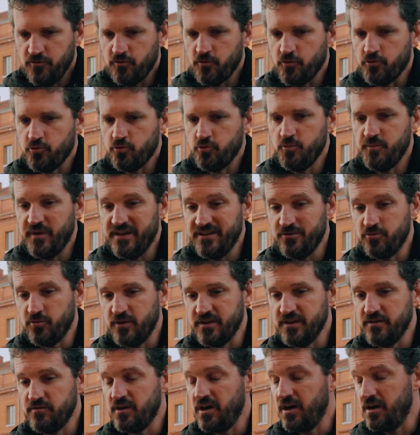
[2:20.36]
surtout, bah, il doit
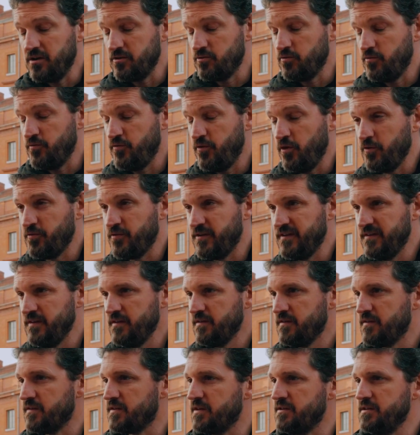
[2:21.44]
y avoir un confort physique,
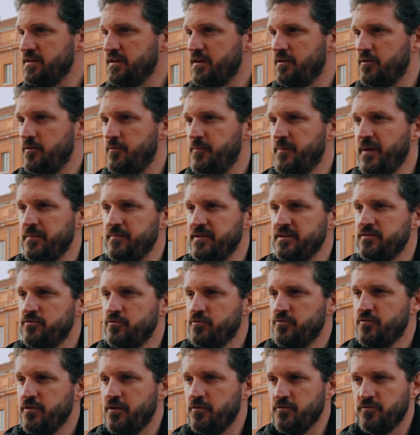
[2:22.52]
c'est-à-dire permettre de
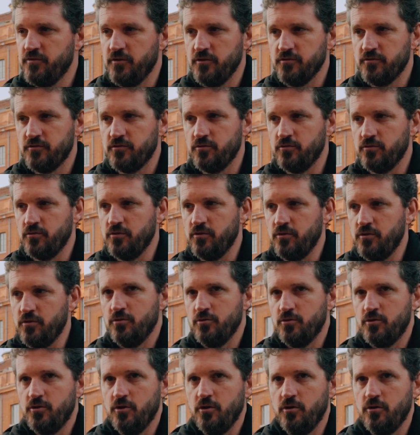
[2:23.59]
faire en sorte que le
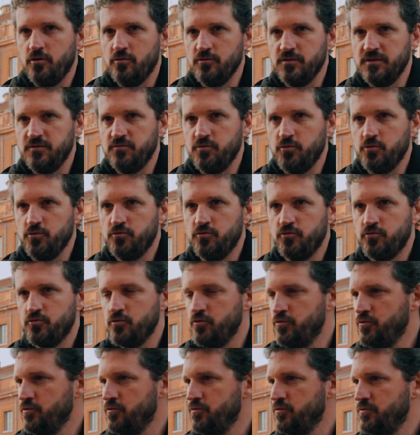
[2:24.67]
corps, au niveau du
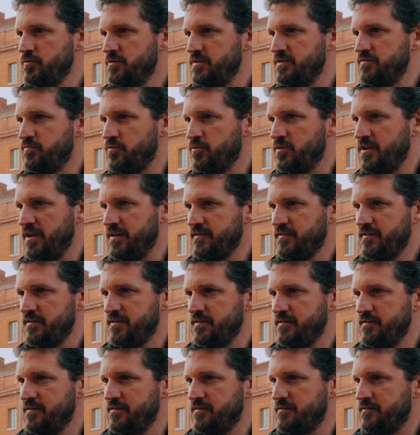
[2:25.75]
dos, au niveau de
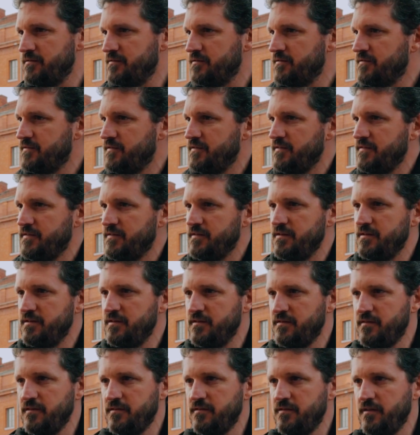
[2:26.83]
l'assise, euh, si c'est
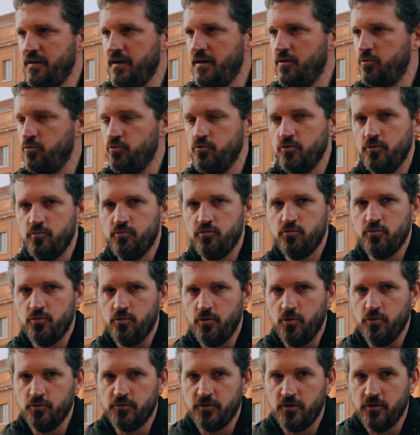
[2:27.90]
nécessaire ou debout
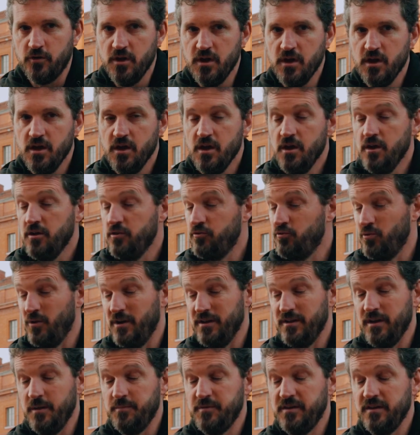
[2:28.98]
ou autre, soit
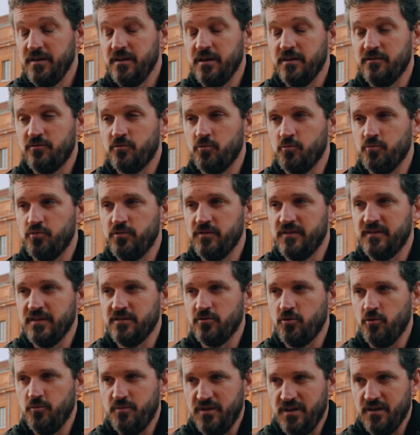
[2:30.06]
adapté à ce qu'on puisse
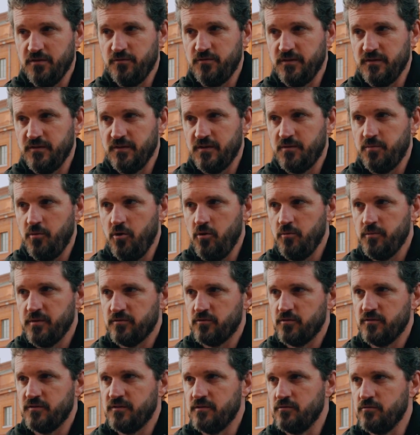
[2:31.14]
être bien physiquement, parce
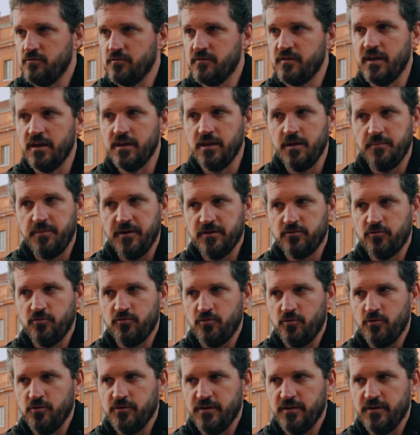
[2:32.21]
que sinon ça a un impact sur le